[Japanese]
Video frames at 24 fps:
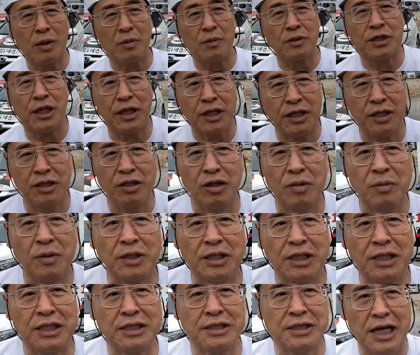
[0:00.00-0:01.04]
もう責任を持っ
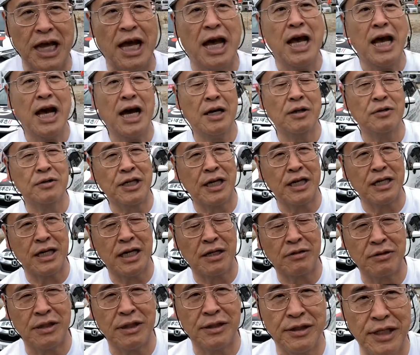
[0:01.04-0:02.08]
てですね、あの全
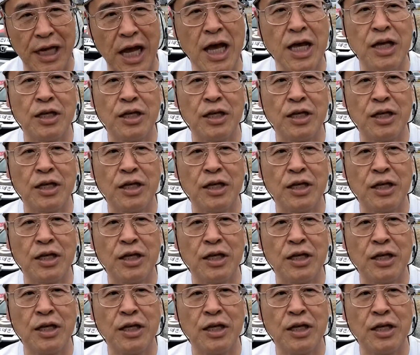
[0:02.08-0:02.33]
額ですね、